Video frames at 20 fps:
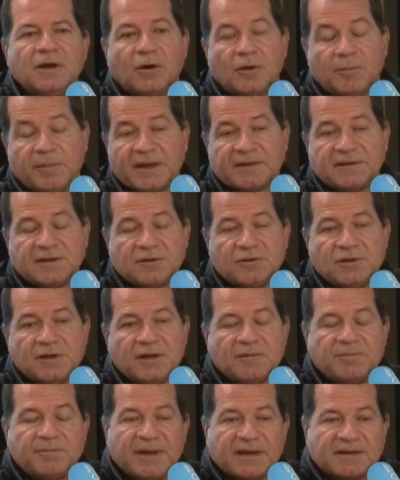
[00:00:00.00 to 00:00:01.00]
en particulier
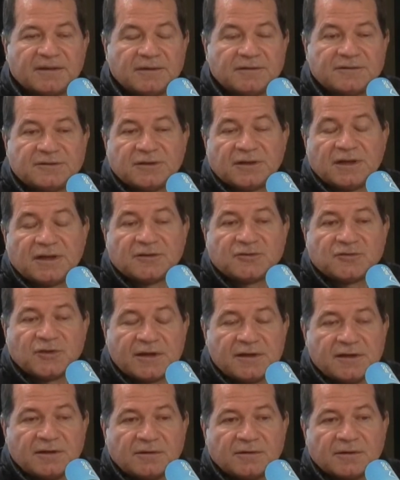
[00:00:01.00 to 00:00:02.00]
le personnel
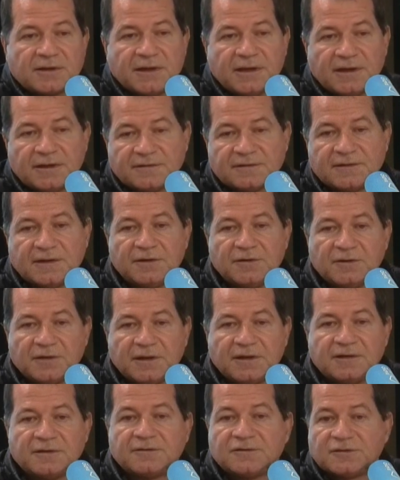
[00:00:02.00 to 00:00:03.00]
soignant qui s'est
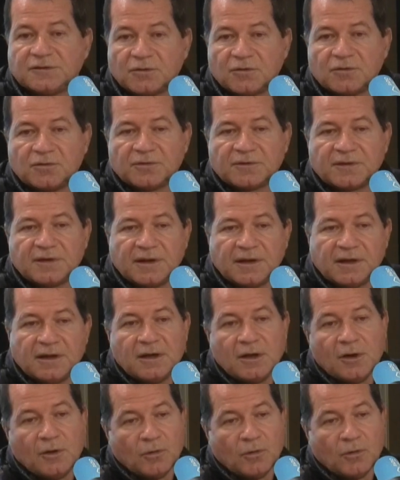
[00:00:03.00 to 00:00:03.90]
donné sans compter